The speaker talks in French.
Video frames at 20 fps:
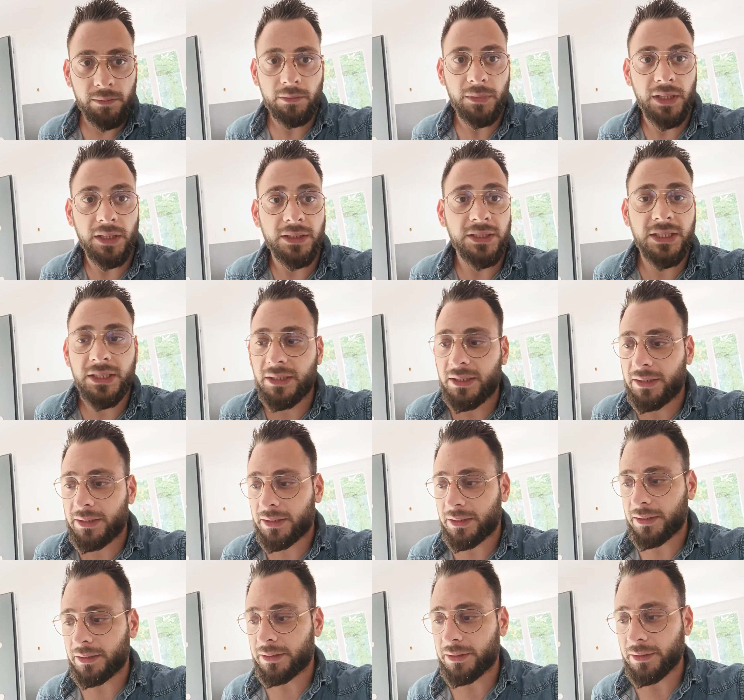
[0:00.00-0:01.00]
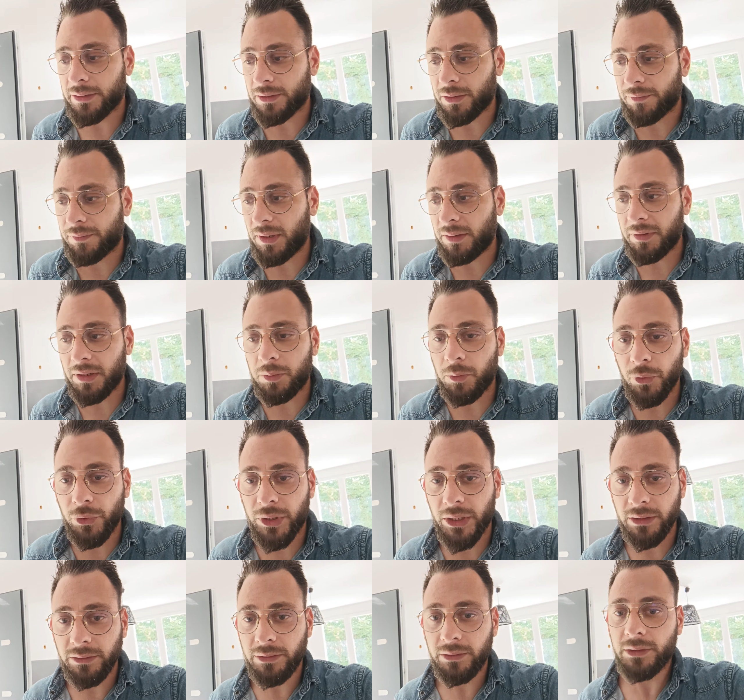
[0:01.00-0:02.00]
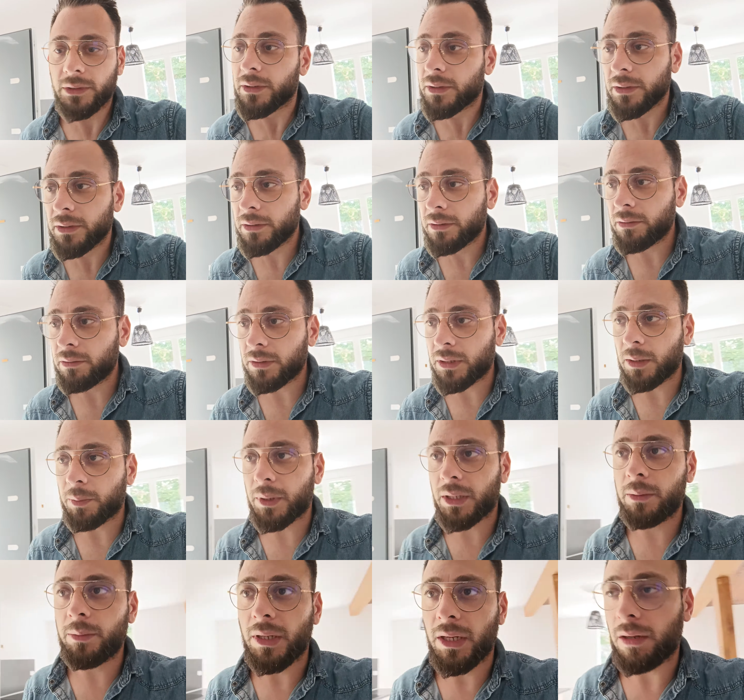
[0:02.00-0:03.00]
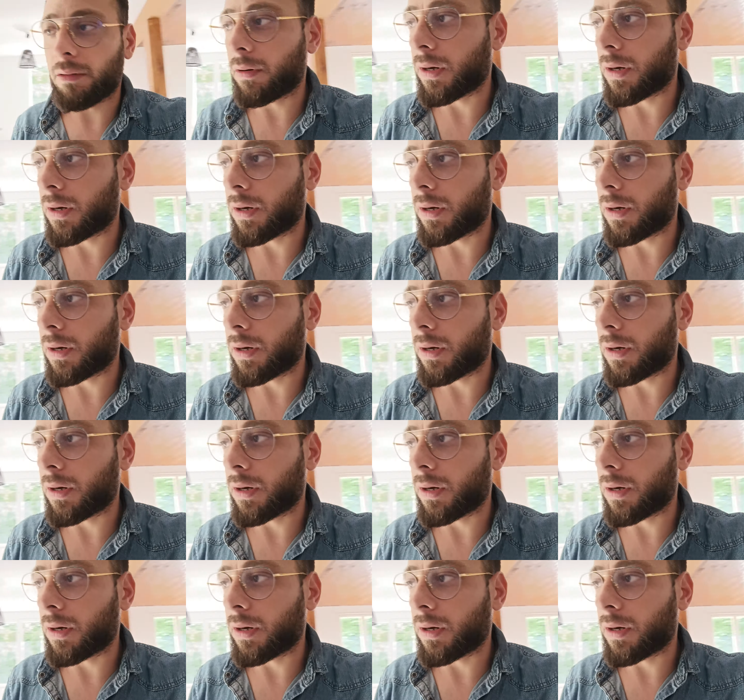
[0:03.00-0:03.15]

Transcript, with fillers: Maintenant, je fais avec mon temps. Donc après ben